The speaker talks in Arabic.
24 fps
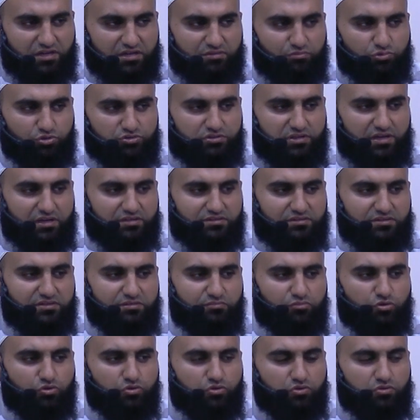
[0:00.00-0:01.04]

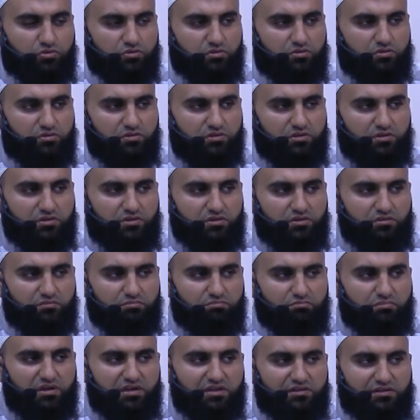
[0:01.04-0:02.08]
المتادب
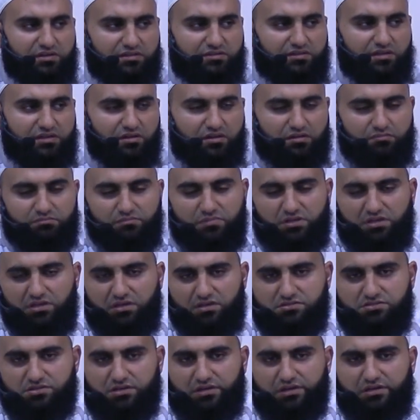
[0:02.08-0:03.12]
بين يدي
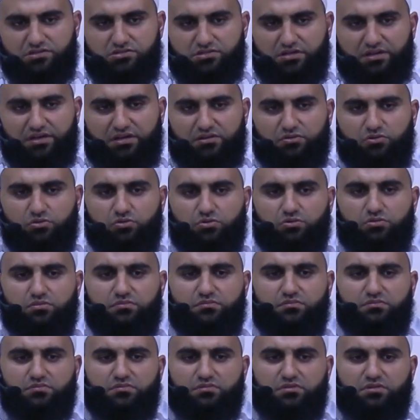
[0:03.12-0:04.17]
ربه جل
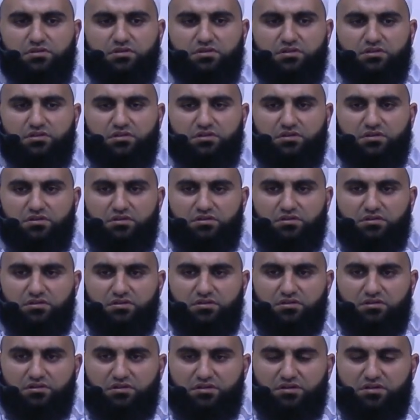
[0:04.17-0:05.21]
جلاله
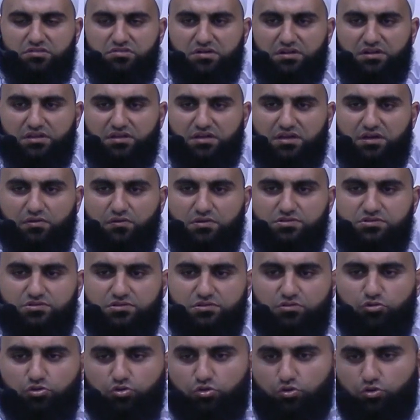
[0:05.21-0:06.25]
لذلك
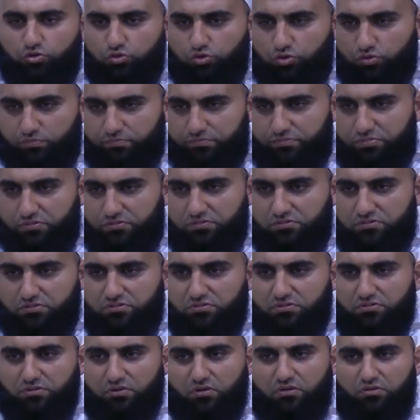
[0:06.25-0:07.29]
وجه القلوب
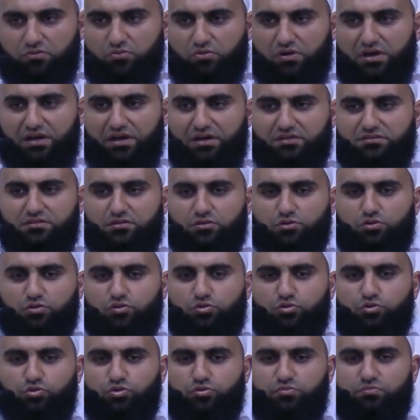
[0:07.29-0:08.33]
واحضر
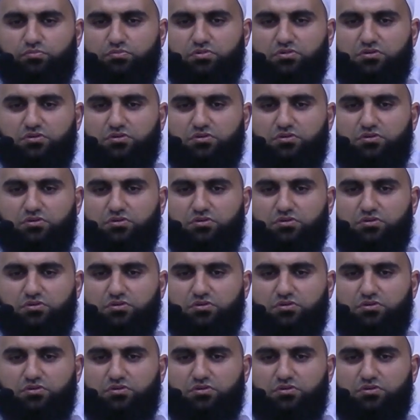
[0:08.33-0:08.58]
القلوب